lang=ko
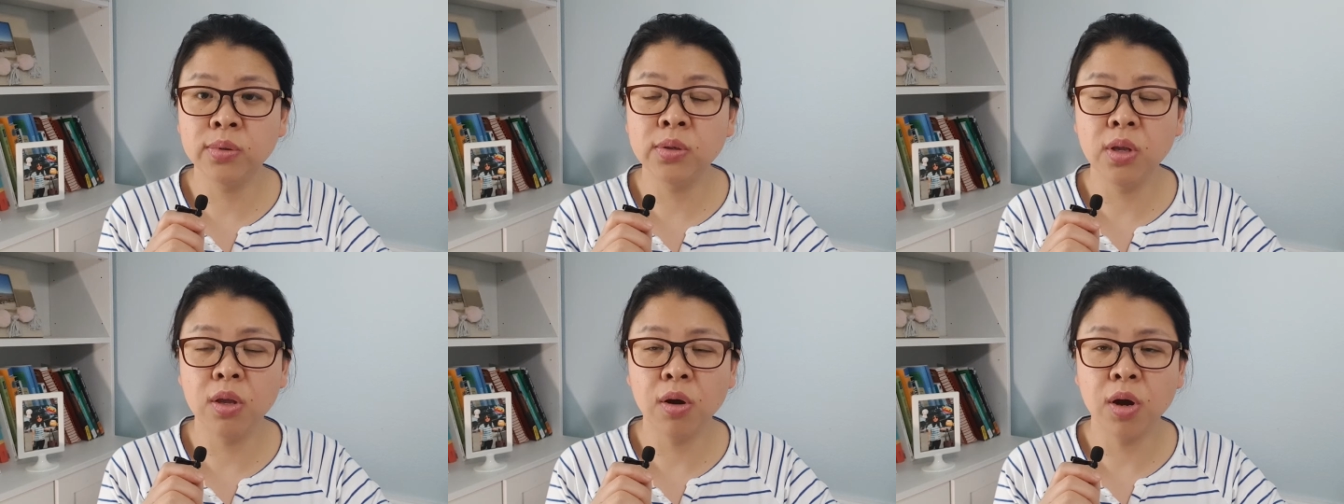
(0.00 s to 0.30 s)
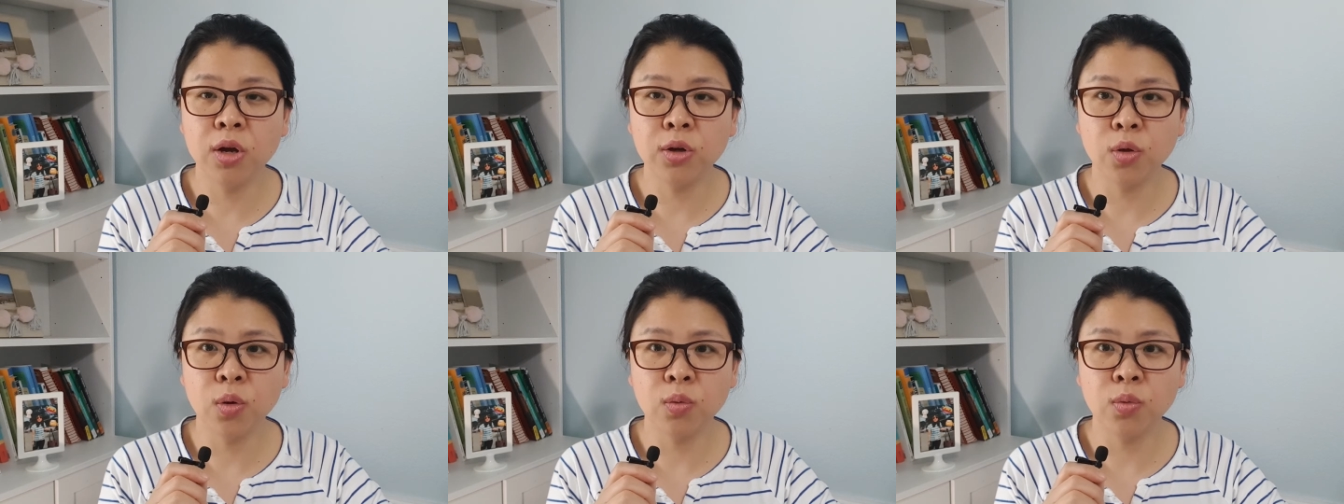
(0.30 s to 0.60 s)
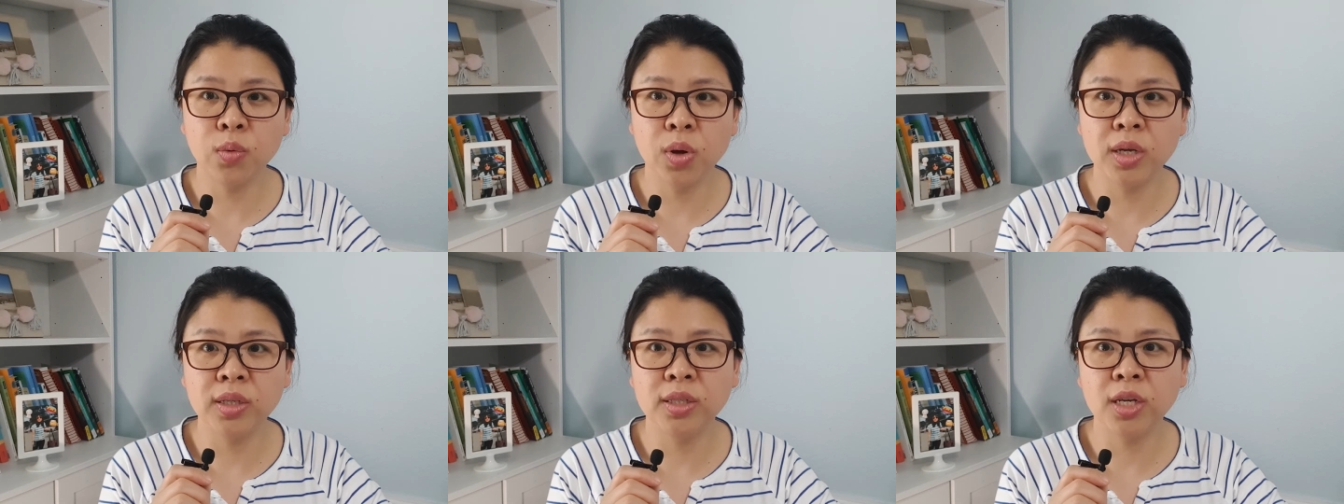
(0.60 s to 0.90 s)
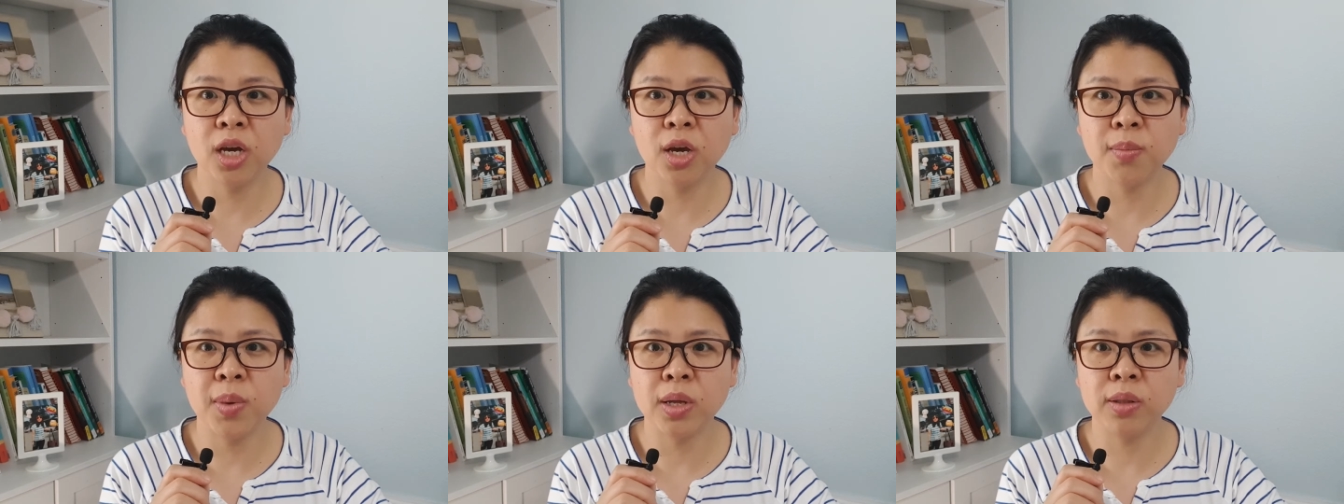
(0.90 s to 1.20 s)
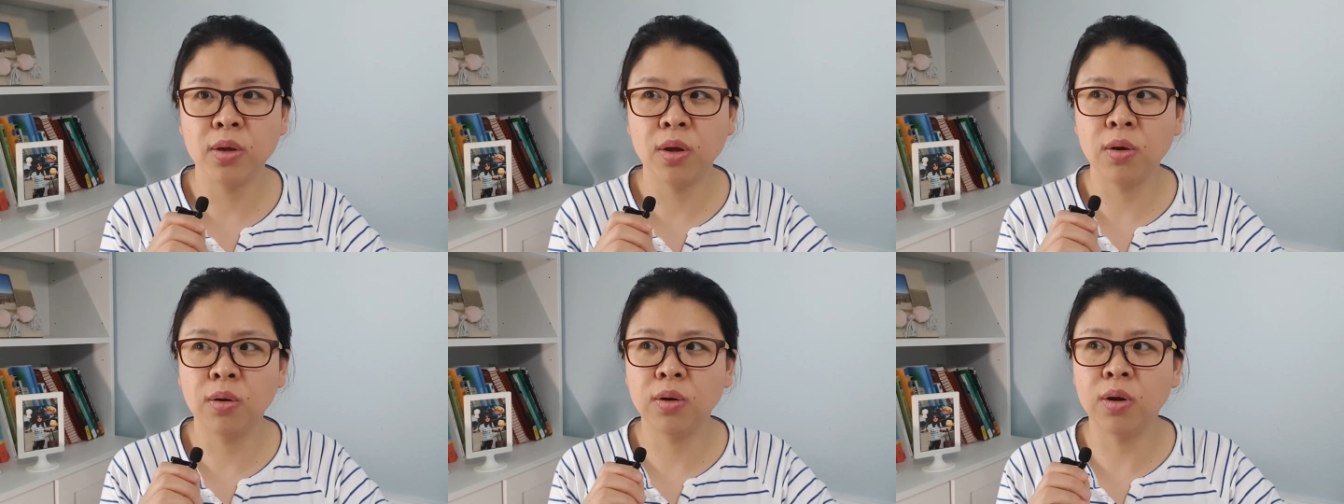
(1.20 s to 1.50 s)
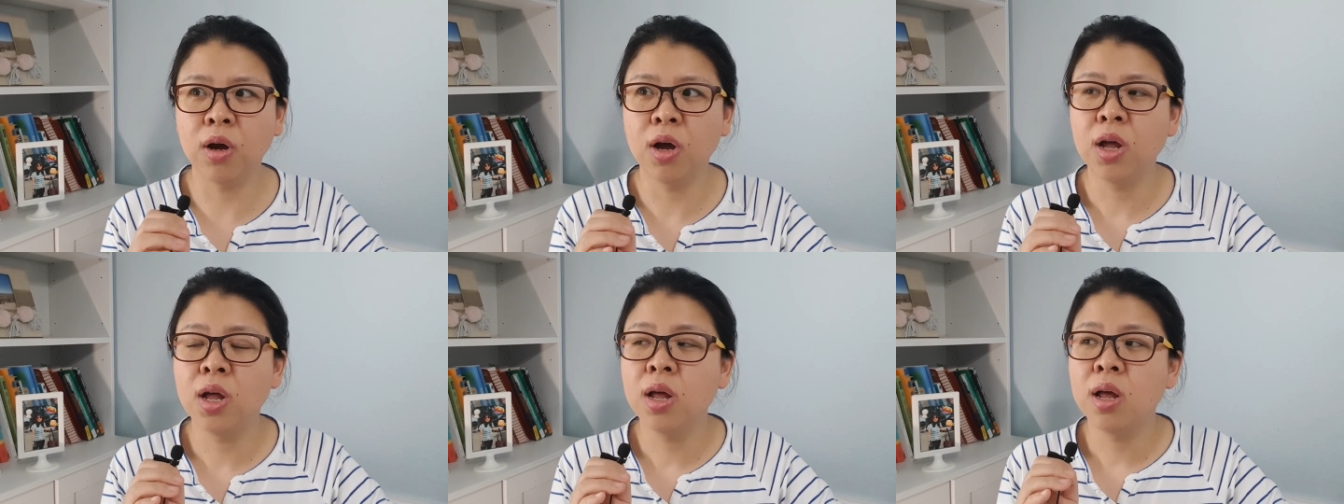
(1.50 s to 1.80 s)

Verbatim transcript: 려간 경우 굉장히 많아요. 그러니까